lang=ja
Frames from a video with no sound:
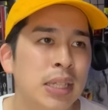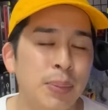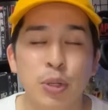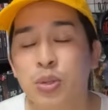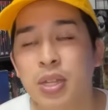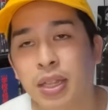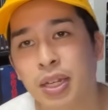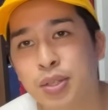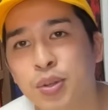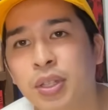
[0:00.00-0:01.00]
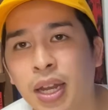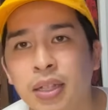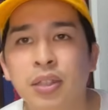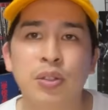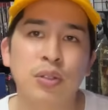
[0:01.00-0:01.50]
気持ちよさだったりするんだなっ
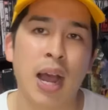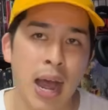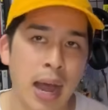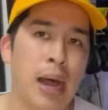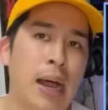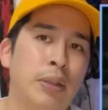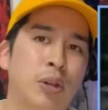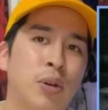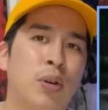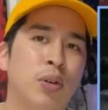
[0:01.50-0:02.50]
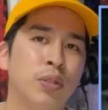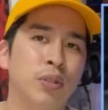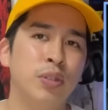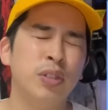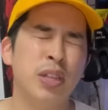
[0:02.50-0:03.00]
ていうか、あのー、
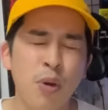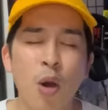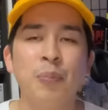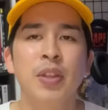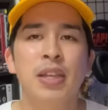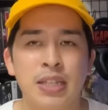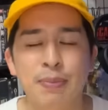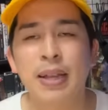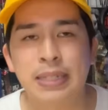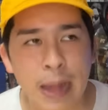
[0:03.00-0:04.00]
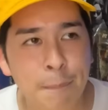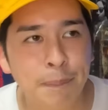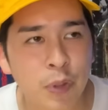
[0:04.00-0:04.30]
いう気もしました。